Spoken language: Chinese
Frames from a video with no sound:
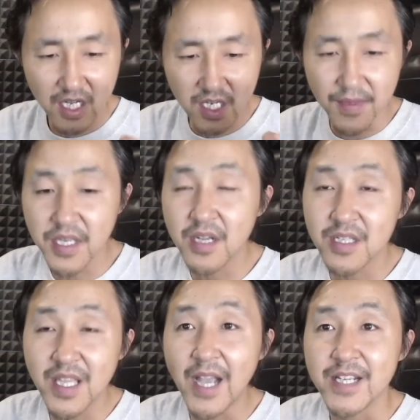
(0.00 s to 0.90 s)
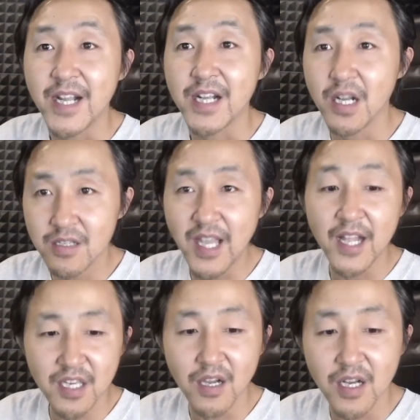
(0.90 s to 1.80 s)
这么一个大染缸、大
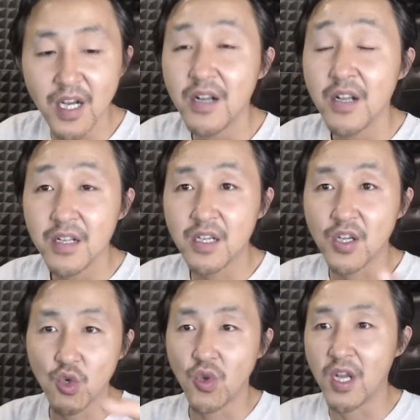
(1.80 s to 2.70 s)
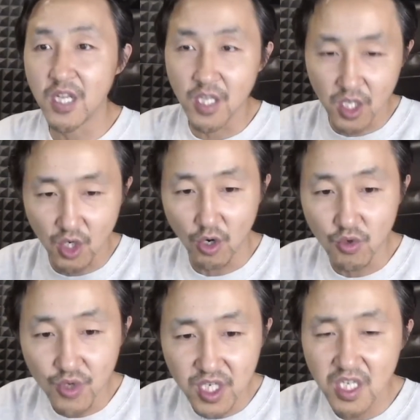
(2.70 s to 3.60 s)
酱缸，这个权力的绞
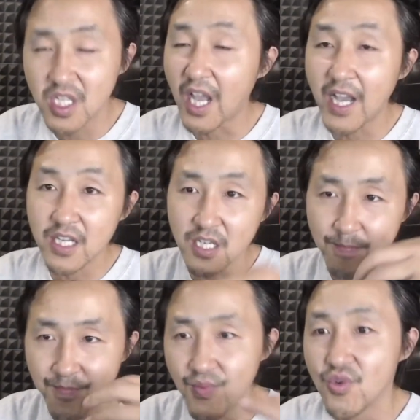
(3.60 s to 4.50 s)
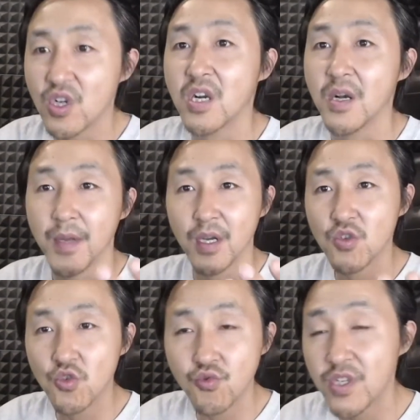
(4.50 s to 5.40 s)
肉机，它是不可能
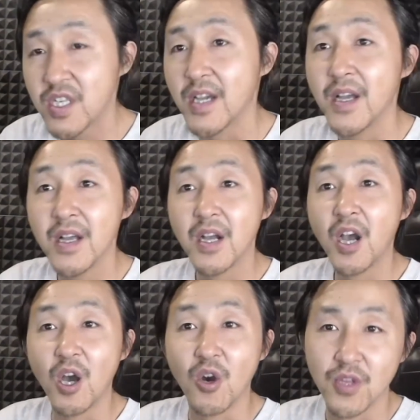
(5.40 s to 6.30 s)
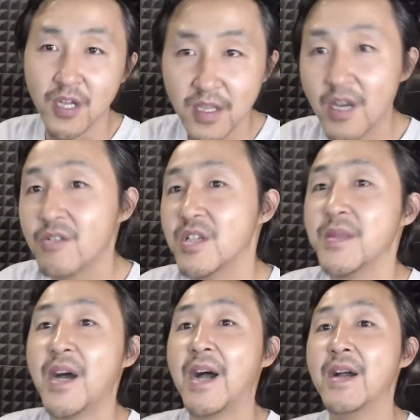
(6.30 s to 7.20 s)
出现好的领导人
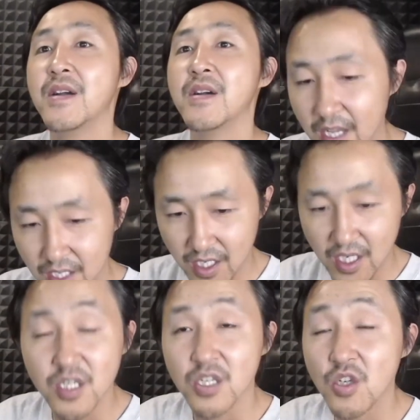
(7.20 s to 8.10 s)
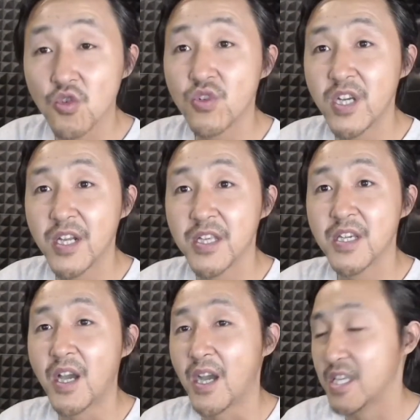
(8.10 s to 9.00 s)
的。即使是出现了一
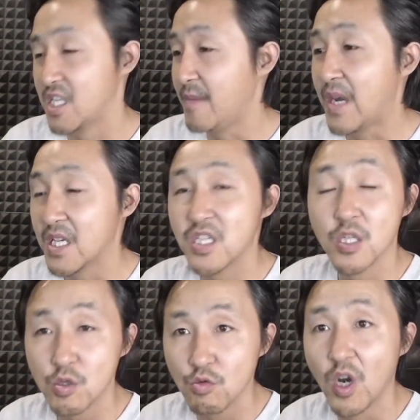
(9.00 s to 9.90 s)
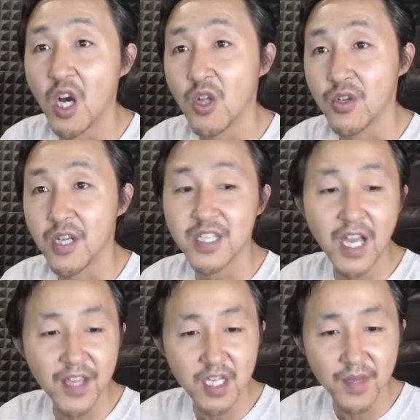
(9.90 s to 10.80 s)
些啊，想把事情做好的人，
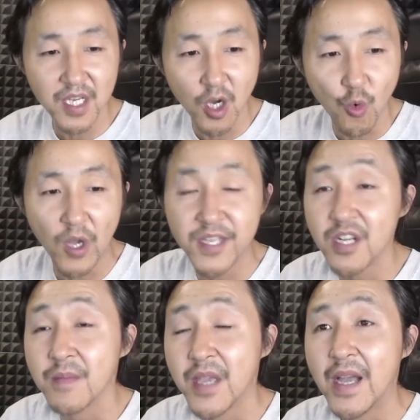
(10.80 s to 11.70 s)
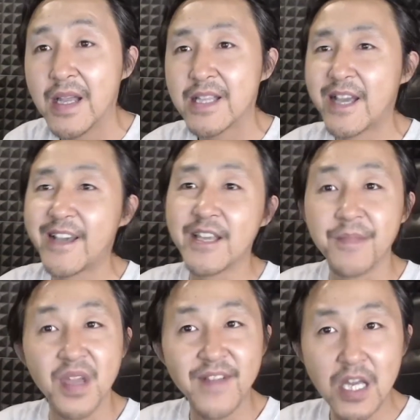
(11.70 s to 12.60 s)
他在这么一个环境里面，他也
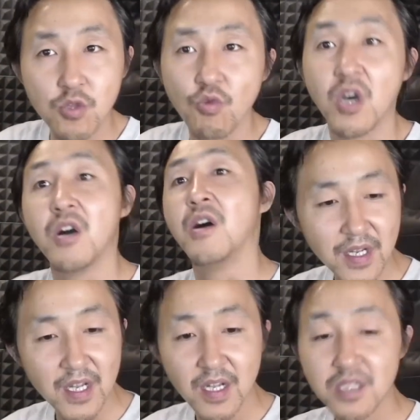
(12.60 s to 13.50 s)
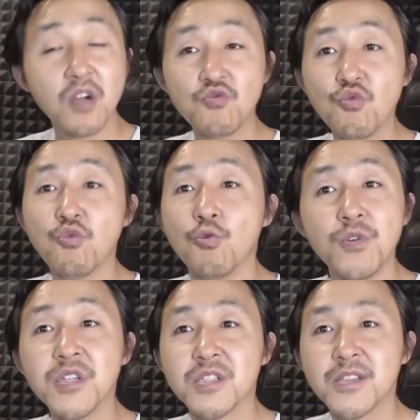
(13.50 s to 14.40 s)
没法做好。当初胡
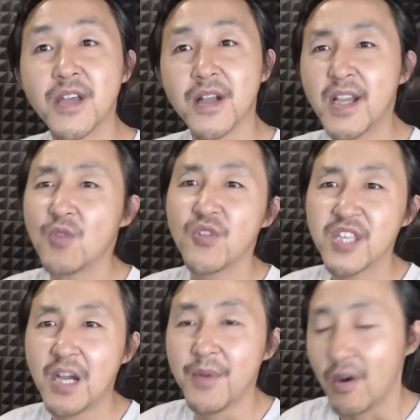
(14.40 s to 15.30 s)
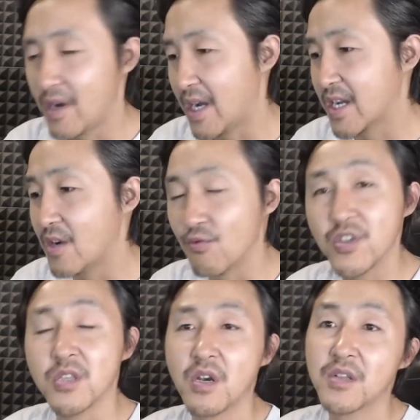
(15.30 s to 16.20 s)
温时代，看温家宝啊，看胡
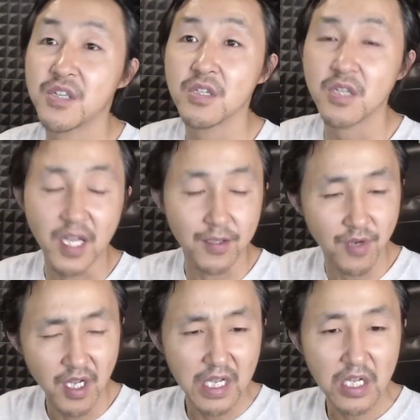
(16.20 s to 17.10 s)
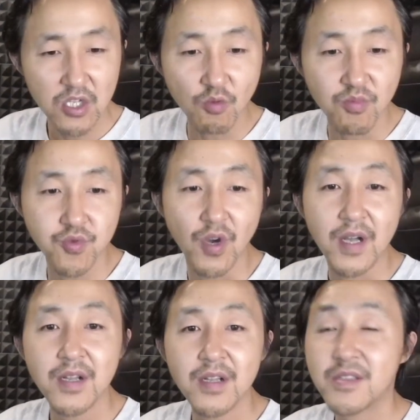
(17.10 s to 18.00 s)
锦涛，其实感觉都不
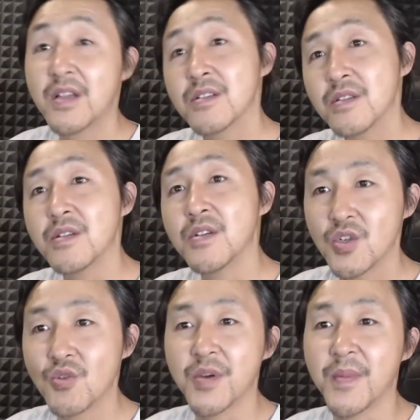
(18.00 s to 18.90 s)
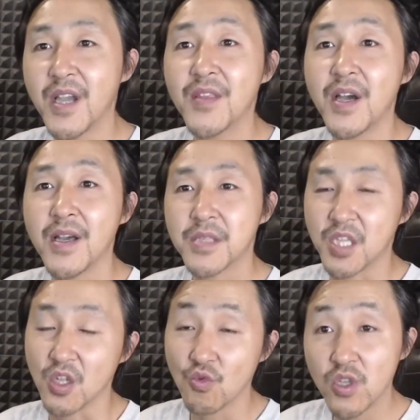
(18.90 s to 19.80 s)
错，但是又怎么样呢？
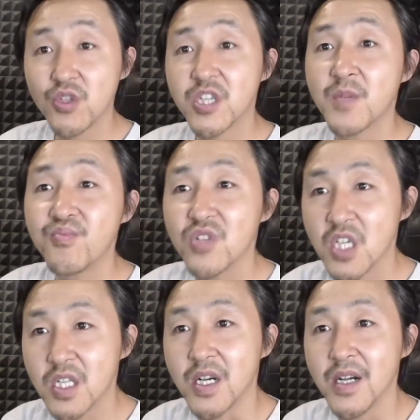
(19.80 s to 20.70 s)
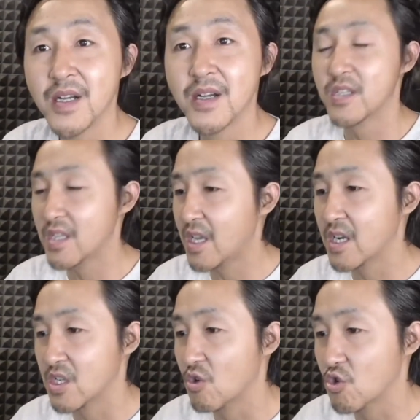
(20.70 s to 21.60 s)
顶多就是一个不折腾。那
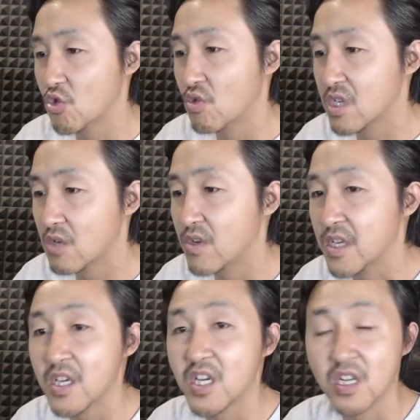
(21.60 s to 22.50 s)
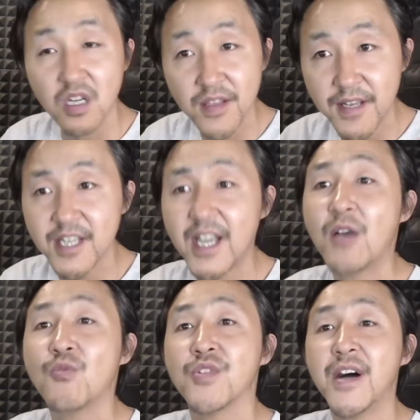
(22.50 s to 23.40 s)
个时候，中国社会已经隔三差
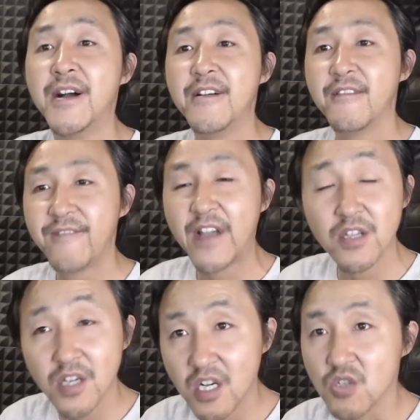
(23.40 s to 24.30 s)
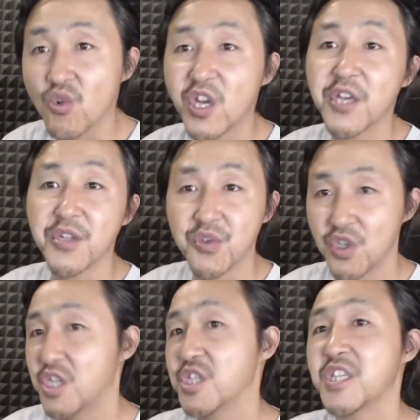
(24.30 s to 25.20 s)
五的发生各种各样的
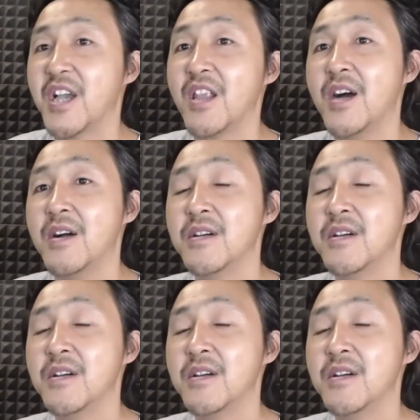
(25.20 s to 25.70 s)
群体事件了。